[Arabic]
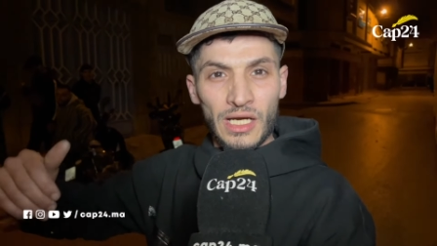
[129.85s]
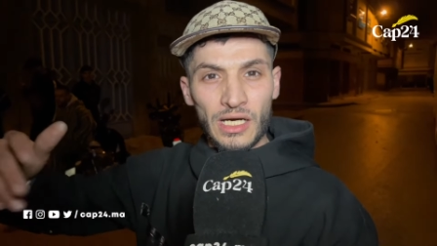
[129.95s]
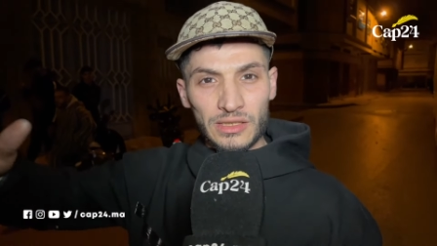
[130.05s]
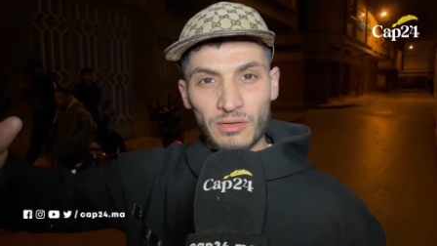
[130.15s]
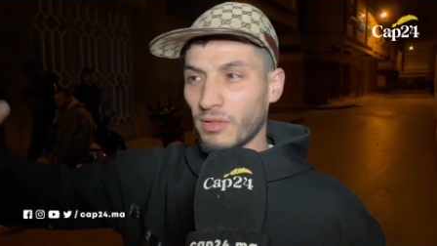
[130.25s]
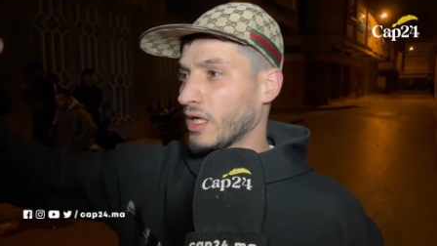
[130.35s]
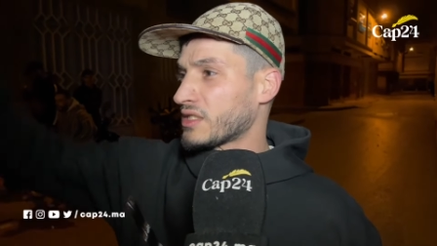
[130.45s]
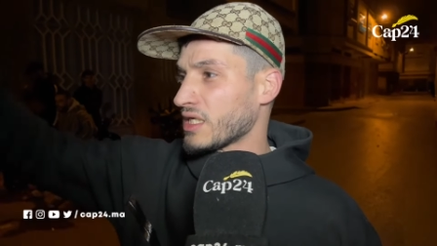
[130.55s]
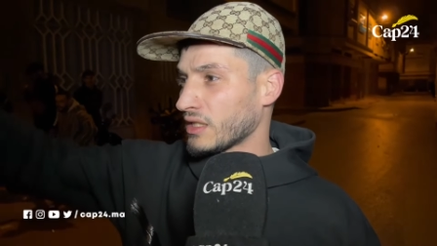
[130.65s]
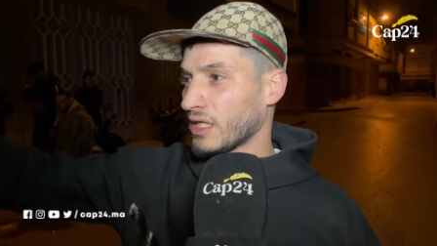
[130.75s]
الطبل
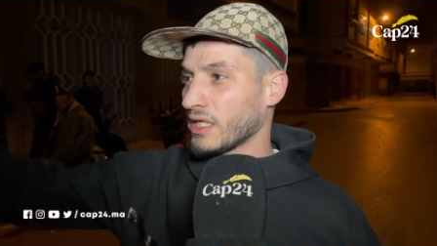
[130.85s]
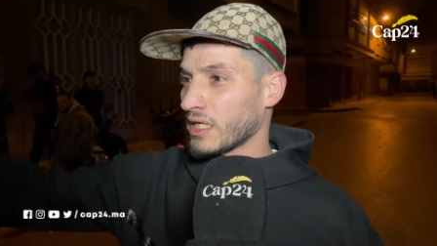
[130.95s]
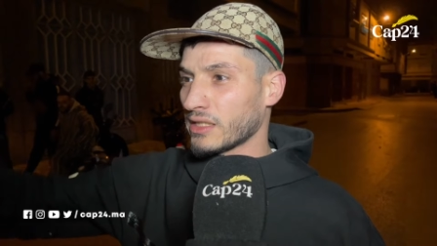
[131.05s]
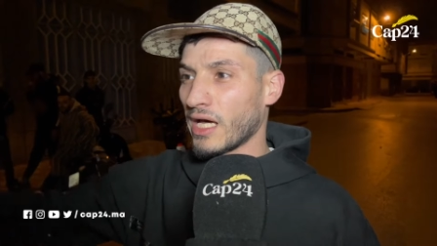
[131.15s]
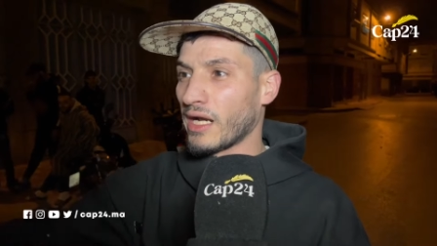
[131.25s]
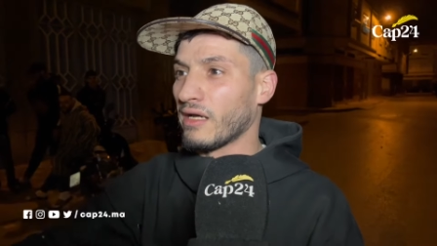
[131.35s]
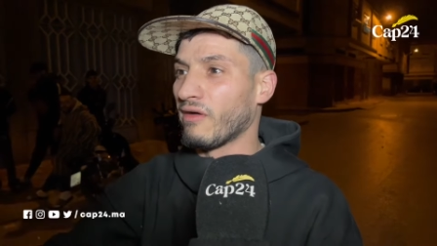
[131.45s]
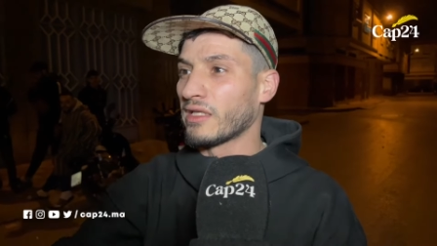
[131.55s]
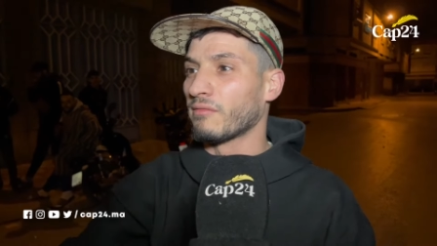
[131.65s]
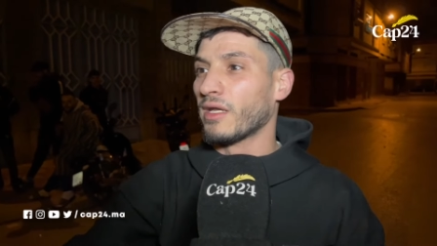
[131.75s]
هادشي هذا اللي كيدار عليه
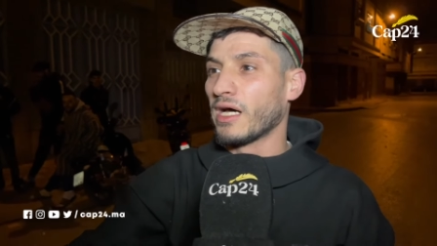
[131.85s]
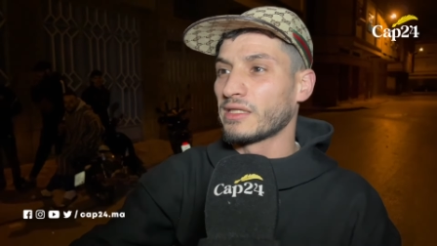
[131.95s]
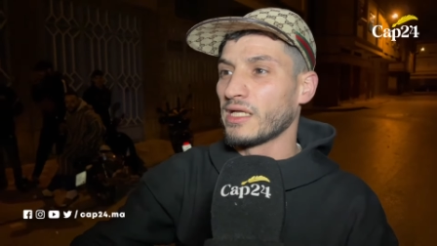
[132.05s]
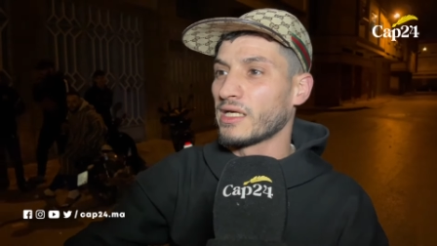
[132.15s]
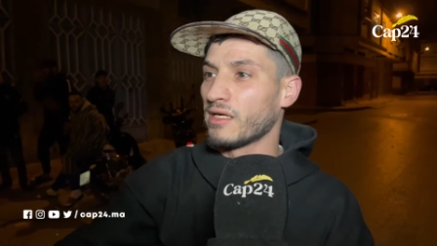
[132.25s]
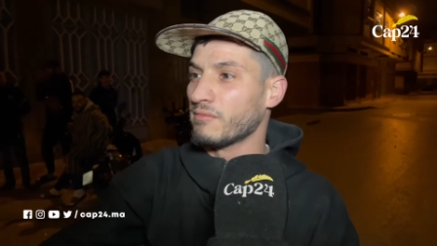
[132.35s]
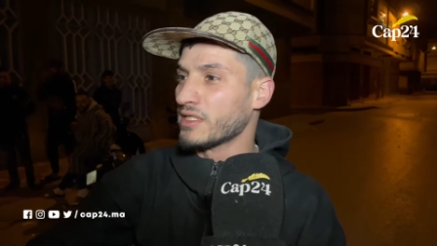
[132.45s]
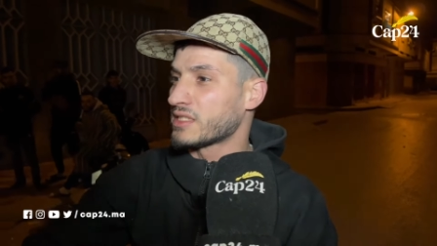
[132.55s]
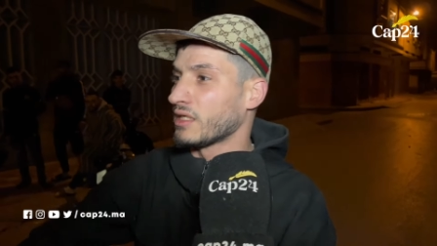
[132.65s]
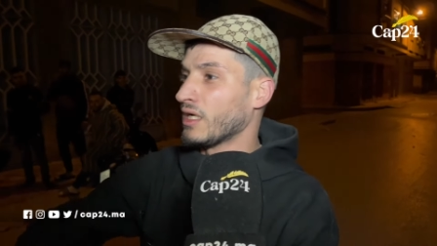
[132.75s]
بحال دابا انا انت اللي
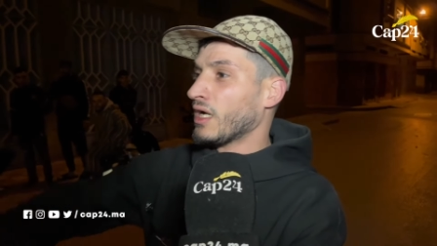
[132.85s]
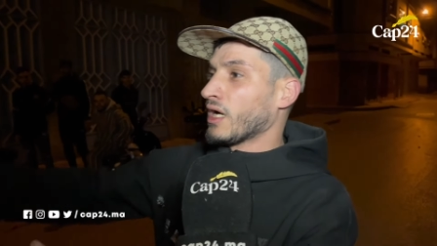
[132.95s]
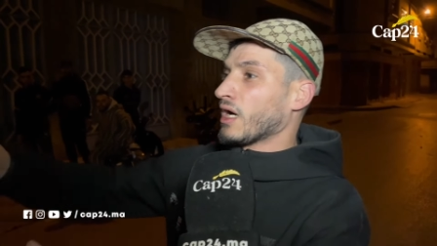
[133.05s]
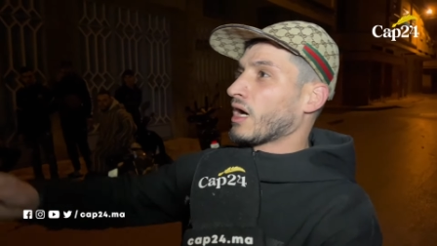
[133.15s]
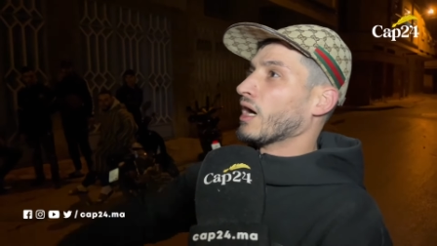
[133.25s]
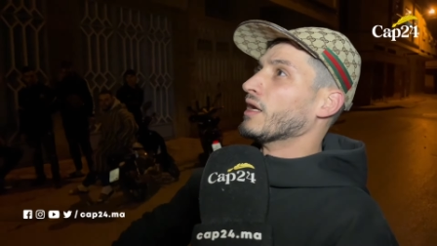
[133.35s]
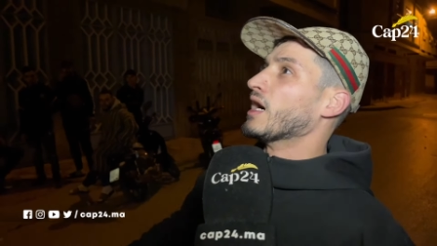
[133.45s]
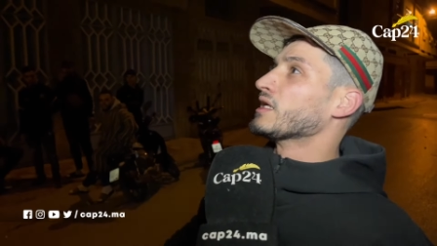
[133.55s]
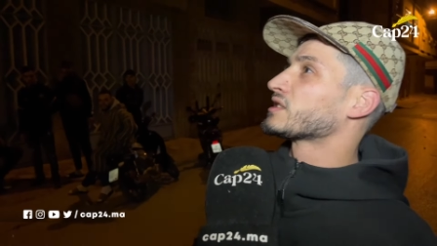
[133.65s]
كيميتها خنايز